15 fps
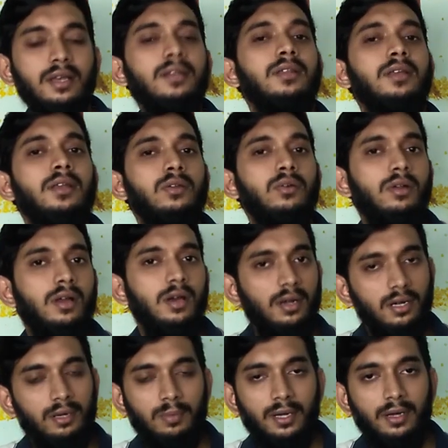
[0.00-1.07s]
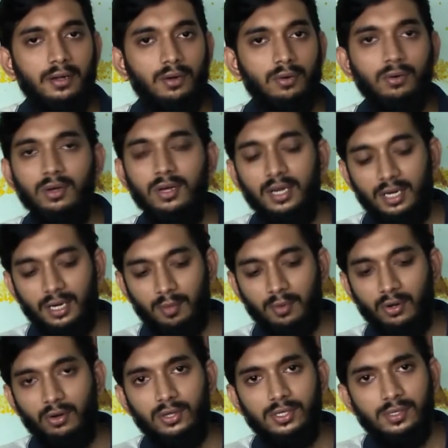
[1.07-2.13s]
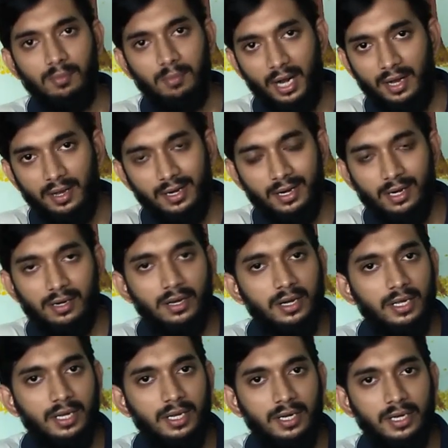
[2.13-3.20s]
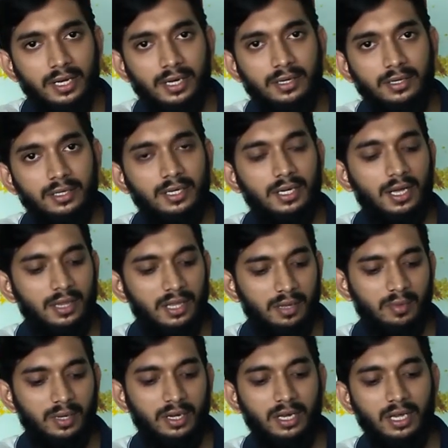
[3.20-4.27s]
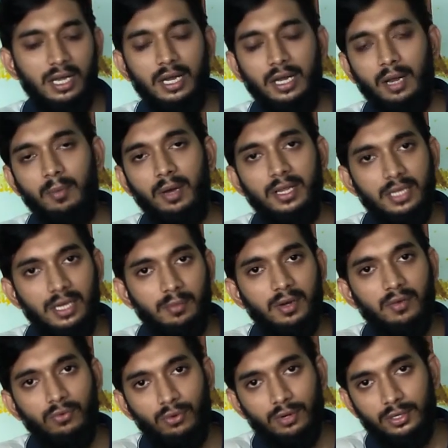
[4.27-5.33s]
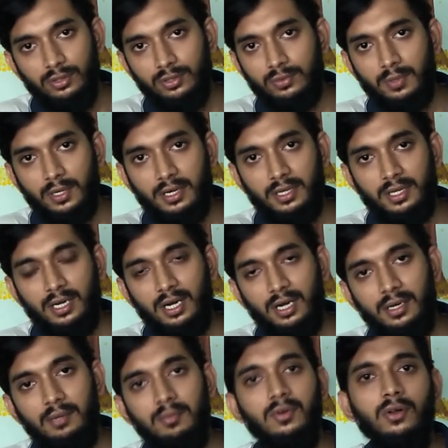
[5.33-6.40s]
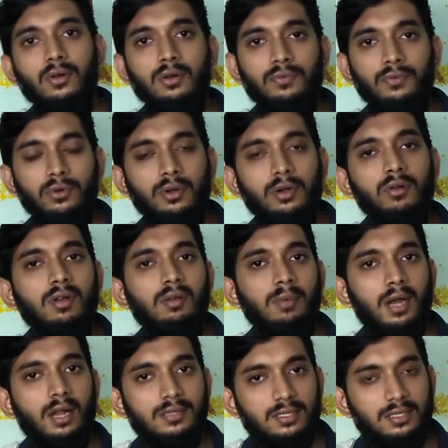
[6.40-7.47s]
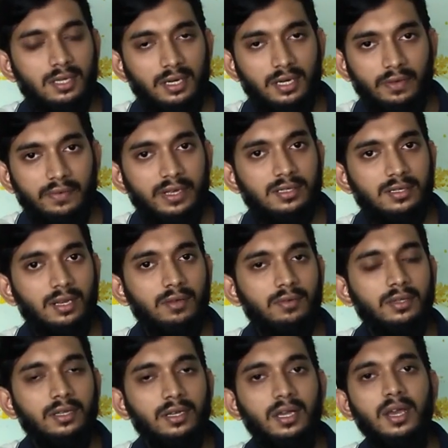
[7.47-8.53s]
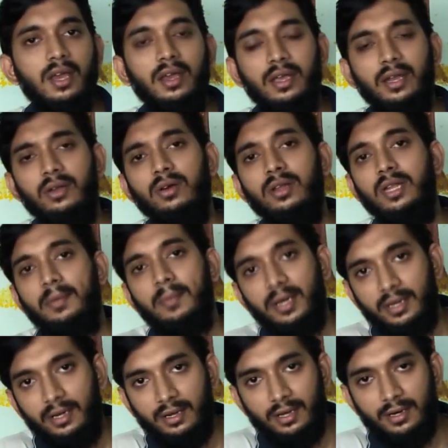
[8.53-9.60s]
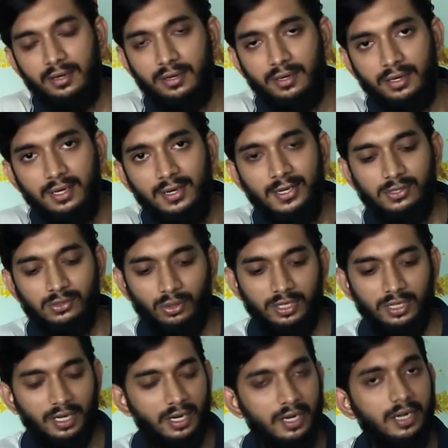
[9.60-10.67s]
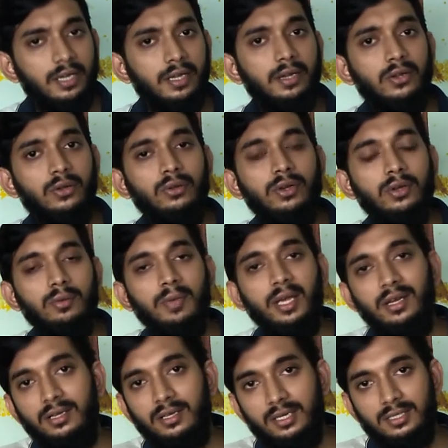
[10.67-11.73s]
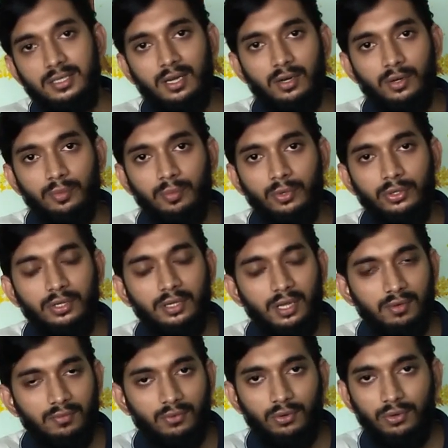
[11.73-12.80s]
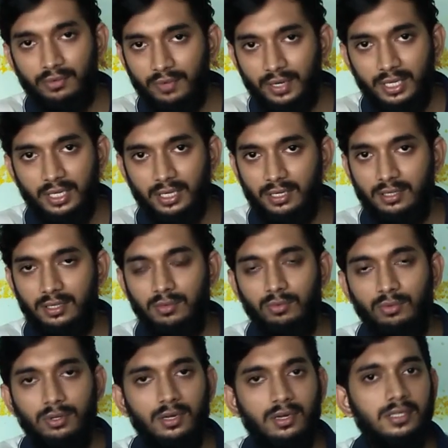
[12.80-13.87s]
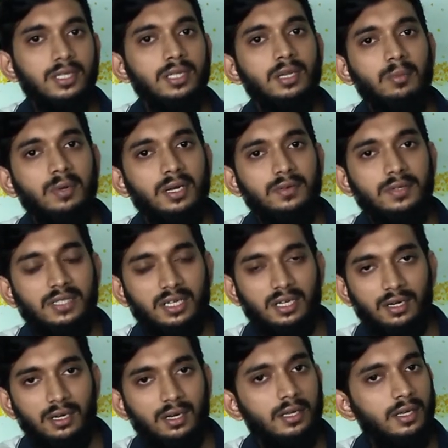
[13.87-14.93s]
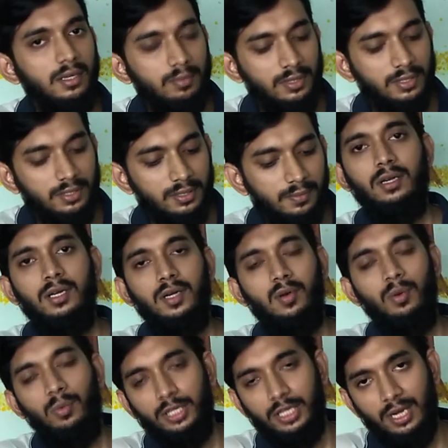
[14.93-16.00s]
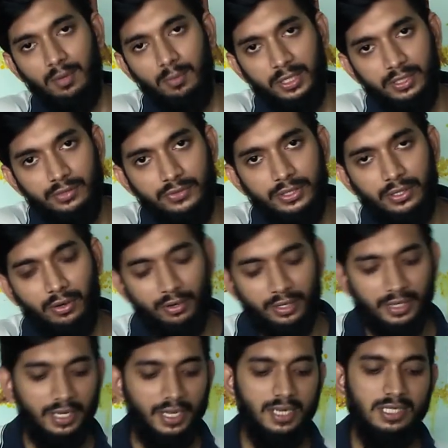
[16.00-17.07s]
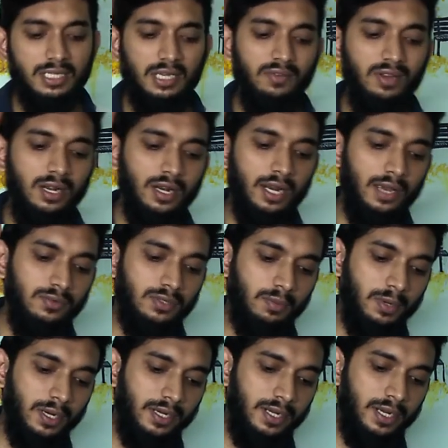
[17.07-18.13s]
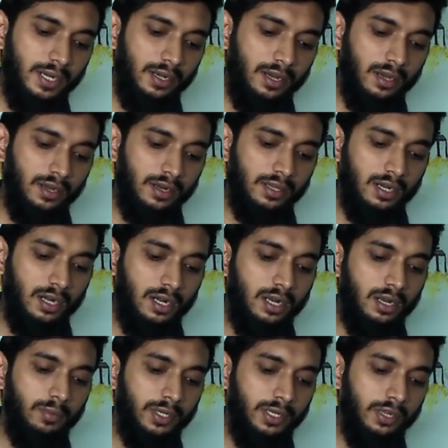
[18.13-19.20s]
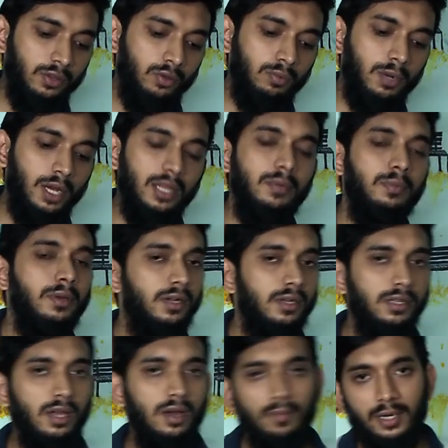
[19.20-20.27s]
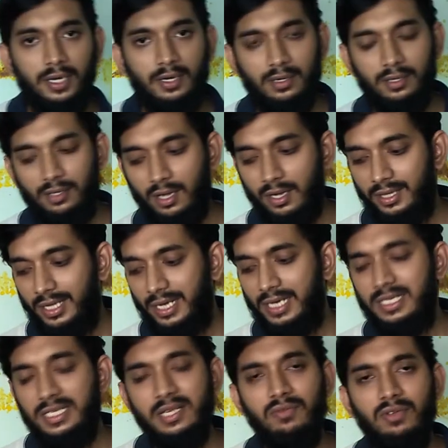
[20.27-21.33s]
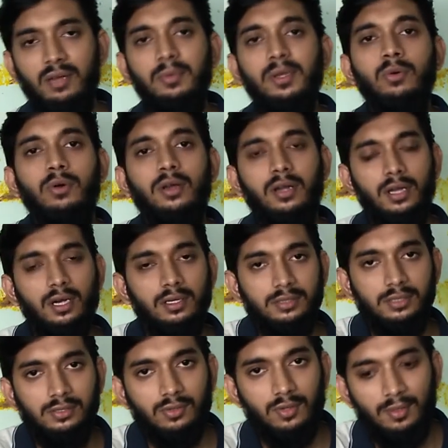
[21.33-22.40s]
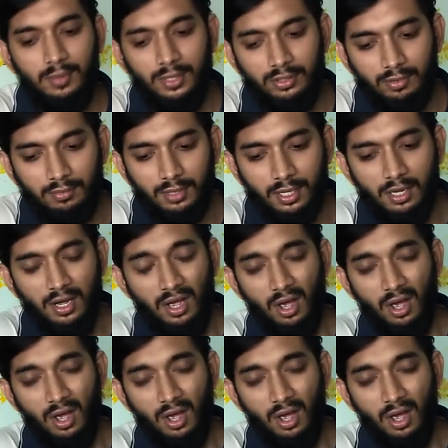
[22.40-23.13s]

இருந்து இன்னொரு கரண்ட் போயிட்டுருக்கும் நம்மளோட பேட்ரி ஆல்ரெடி ஹீட் ஆகிட்டுருக்கு அதே மாதிரி நம்ம அதிகமாக ஃபோனை யூஸ் பண்ணுறதுனால நம்மளோட ஃபோனில் உள்ள ப்ராசஸர் டிவைஸ்லாம் வந்து இன்னும் அதிகமாக ஹீட் ஆகிட்டுருக்கு ஸோ இந்த ரெண்டு ஹீட்டும் இன்னுமே இன்க்ரீஸ் ஆகும்போது தான் ஃபோன் வெடிக்கிறது ஊதுறது இந்த மாதிரி விஷயங்கள்லாம் ஏற்படுது நம்ம முதல்ல பார்த்த விஷயம் இந்த என்சிவியில் லைஃப் சப்ளை டிடெக்ட் ஆகிறதுனால நமக்கு எதுவும் பாதிப்பு இருக்குதா அப்படின்றது தான் இந்த என்சிவி எப்படி ஒர்க் ஆகுதுன்னு சொல்லி பார்த்தோம்னா